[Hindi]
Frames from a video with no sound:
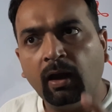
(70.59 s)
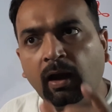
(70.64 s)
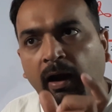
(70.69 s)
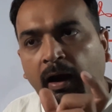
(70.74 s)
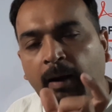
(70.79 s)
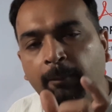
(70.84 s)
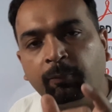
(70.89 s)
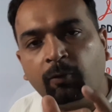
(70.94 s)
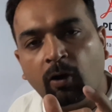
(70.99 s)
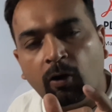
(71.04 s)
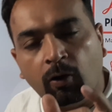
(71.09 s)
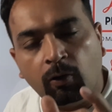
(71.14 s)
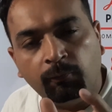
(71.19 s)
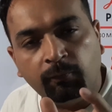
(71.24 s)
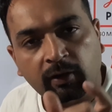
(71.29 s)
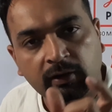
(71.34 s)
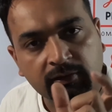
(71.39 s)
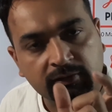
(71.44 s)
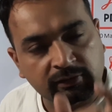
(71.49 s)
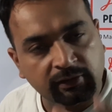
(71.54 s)
आपका
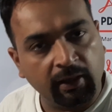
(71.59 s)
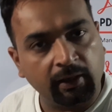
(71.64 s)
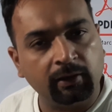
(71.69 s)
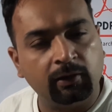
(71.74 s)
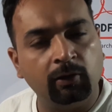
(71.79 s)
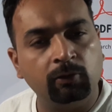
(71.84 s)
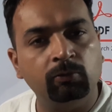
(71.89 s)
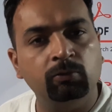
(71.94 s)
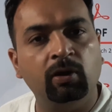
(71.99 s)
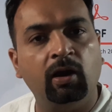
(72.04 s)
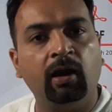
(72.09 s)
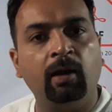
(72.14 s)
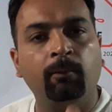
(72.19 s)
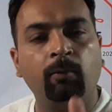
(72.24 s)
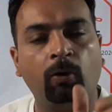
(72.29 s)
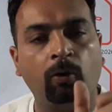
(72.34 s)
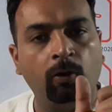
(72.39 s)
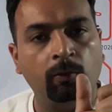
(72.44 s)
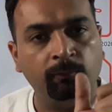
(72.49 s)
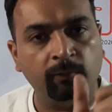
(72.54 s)
होमवर्क चेक करूंगा
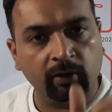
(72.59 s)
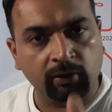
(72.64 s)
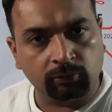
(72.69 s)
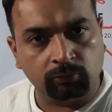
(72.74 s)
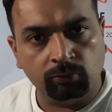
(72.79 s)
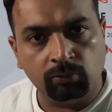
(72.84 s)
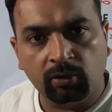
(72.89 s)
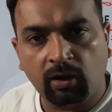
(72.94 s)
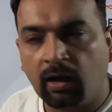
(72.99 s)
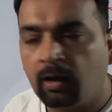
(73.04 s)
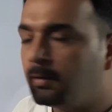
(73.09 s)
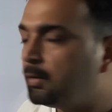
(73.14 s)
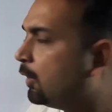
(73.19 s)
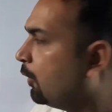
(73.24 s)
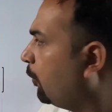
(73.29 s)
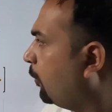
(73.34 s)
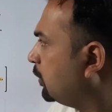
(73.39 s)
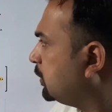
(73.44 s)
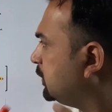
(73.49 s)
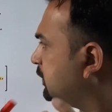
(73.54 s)
होमवर्क दूंगा
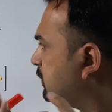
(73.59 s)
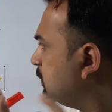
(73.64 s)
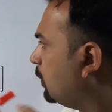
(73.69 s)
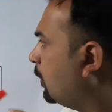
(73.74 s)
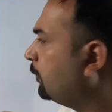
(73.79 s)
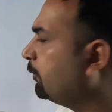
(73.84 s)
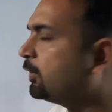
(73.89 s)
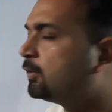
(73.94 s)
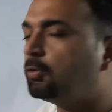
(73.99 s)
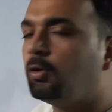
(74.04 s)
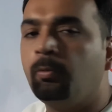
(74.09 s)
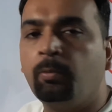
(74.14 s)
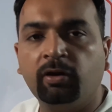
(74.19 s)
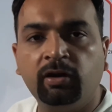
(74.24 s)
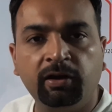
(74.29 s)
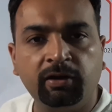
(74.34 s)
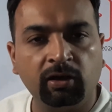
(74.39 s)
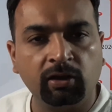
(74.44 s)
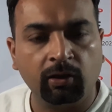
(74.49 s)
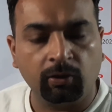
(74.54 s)
और इसी होमवर्क को
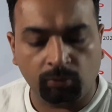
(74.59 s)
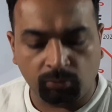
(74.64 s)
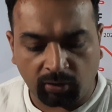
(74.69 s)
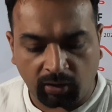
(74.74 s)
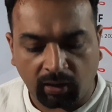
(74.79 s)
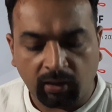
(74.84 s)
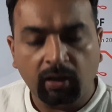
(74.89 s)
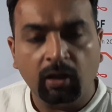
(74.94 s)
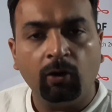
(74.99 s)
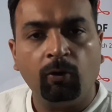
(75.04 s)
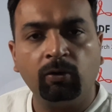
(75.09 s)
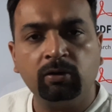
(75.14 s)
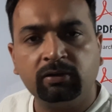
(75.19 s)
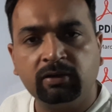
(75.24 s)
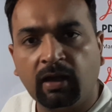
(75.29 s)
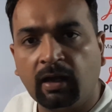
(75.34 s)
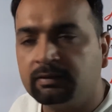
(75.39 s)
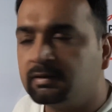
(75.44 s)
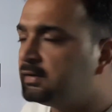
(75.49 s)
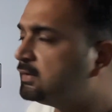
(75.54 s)
मॉनिटर करूंगा और
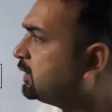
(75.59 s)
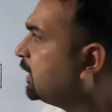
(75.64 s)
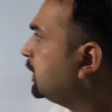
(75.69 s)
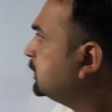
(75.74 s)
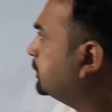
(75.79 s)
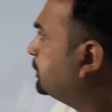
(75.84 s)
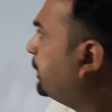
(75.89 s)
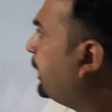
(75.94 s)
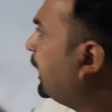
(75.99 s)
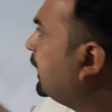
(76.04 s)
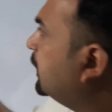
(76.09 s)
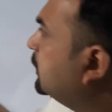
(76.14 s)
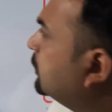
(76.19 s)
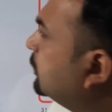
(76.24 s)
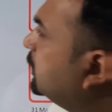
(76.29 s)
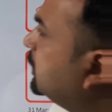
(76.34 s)
साथ ही साथ पहले जो